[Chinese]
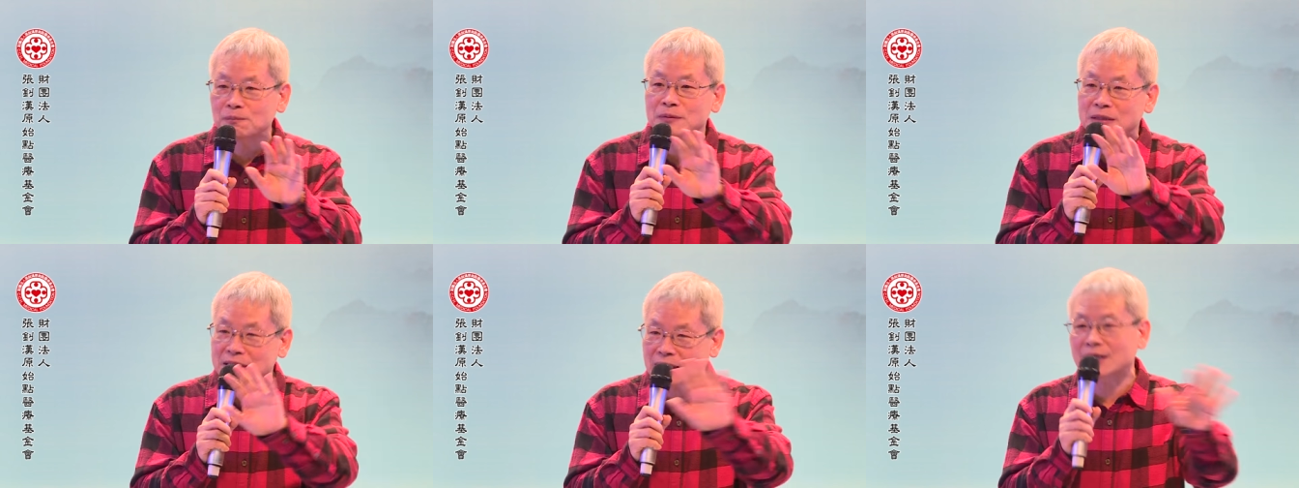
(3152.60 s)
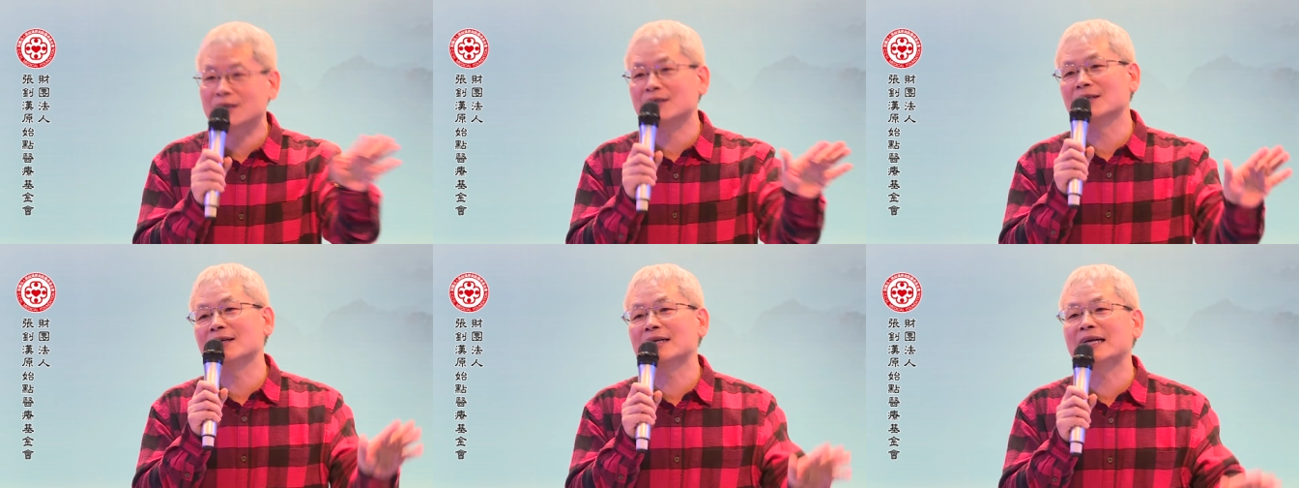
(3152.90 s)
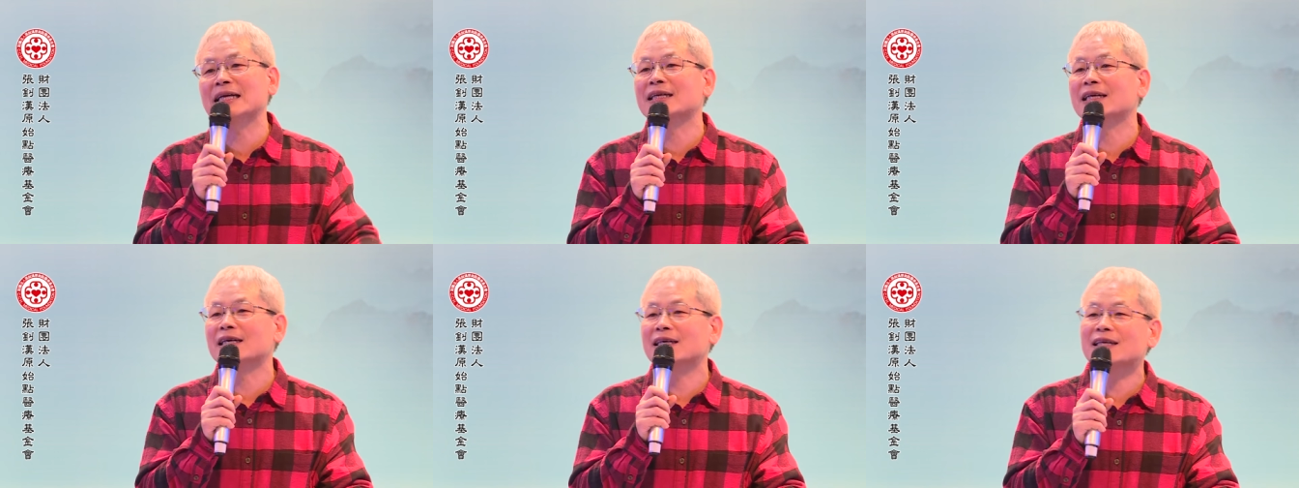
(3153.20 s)
这个
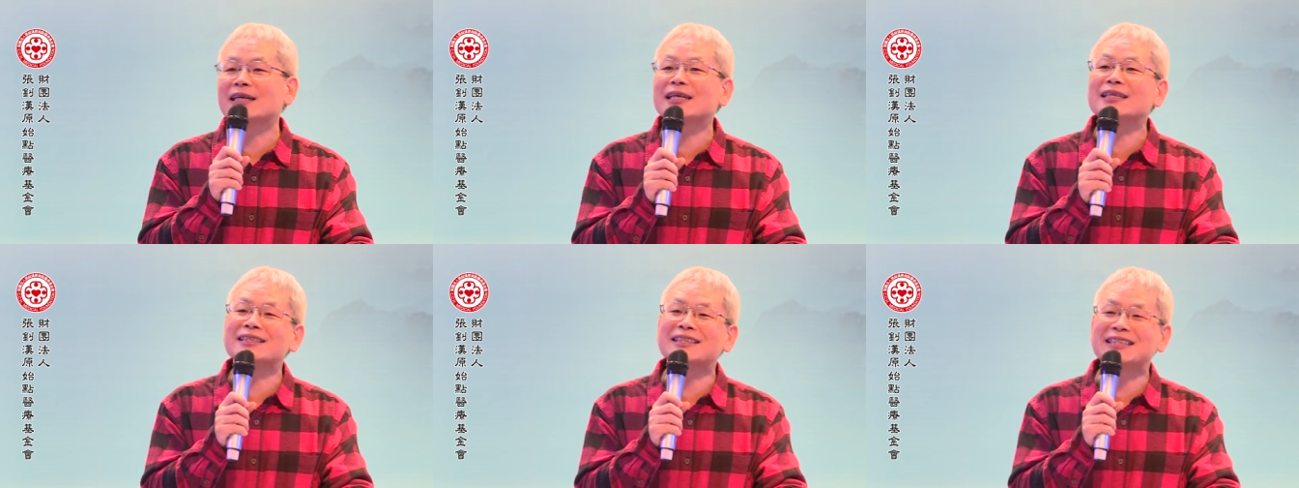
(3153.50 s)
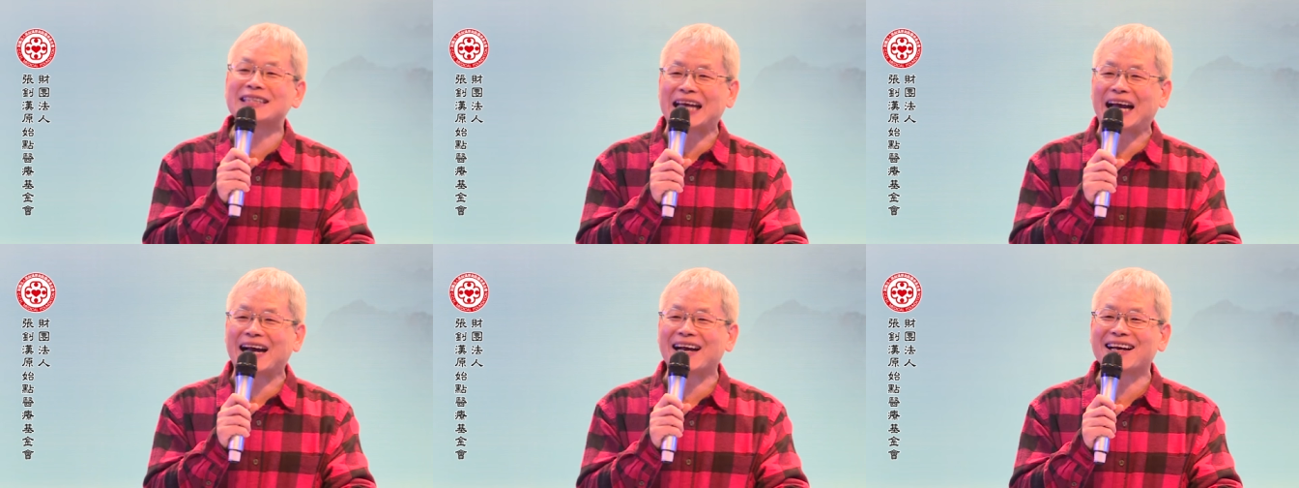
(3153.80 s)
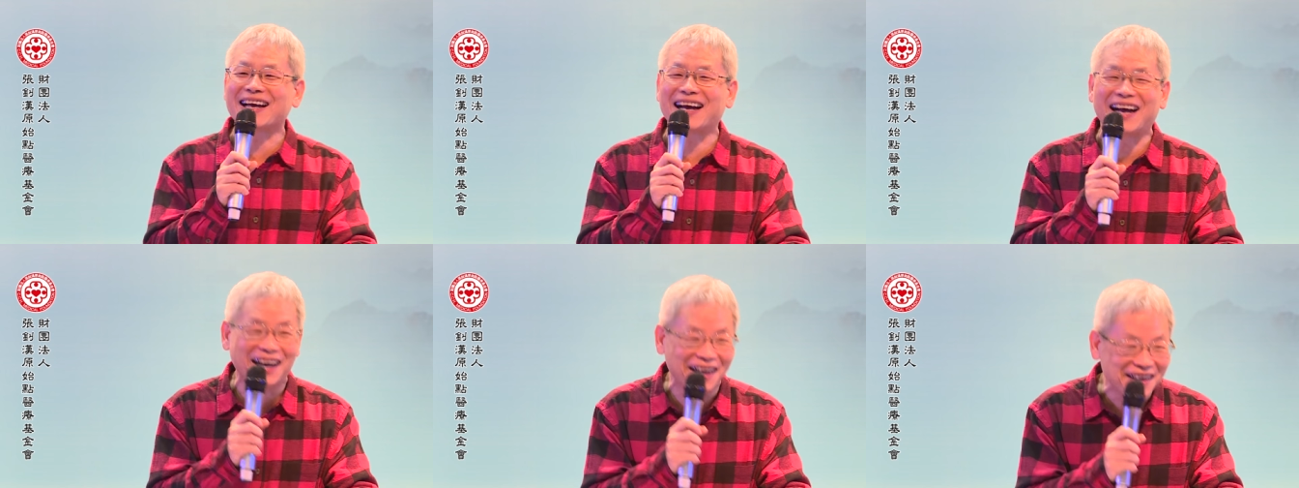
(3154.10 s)
任何人讲
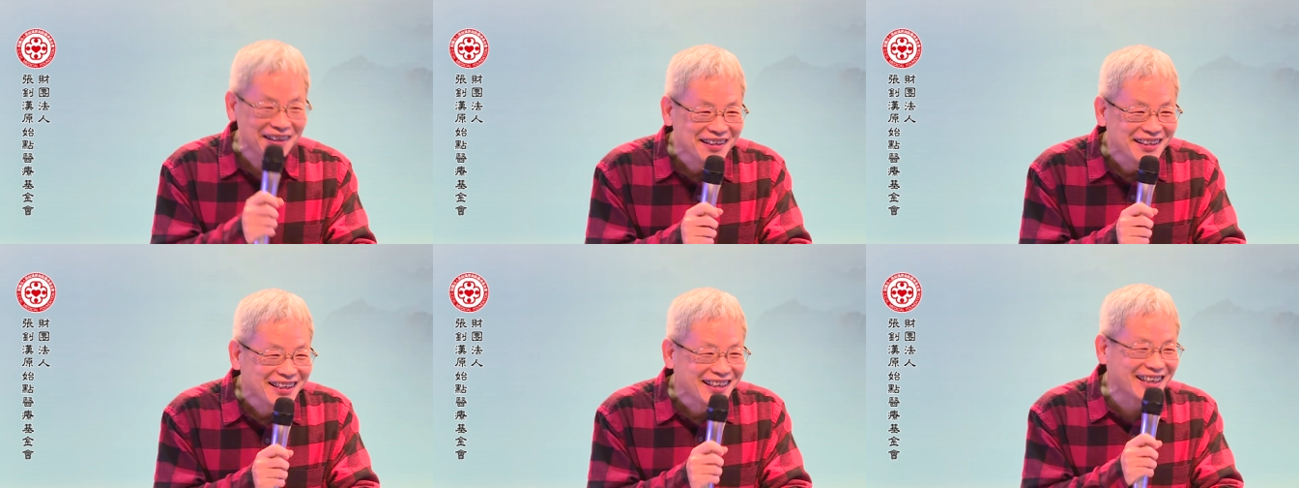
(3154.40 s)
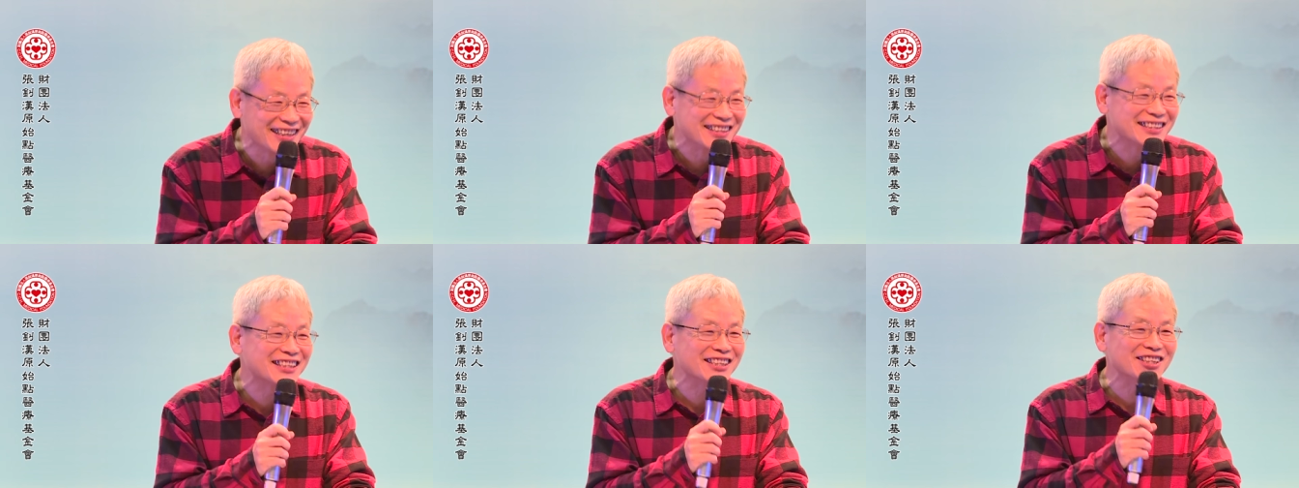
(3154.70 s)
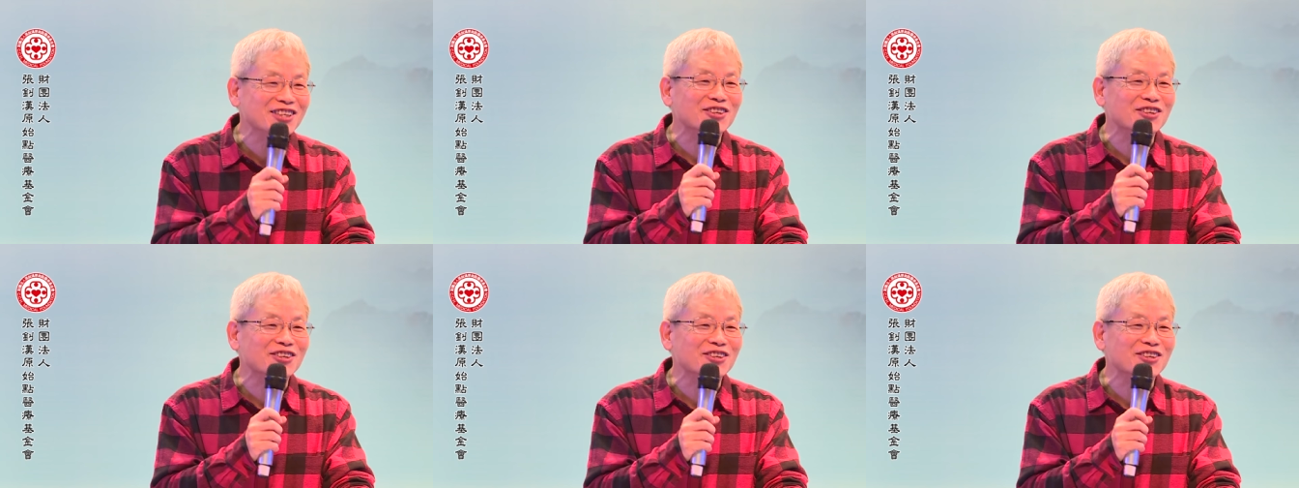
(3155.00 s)
哈，只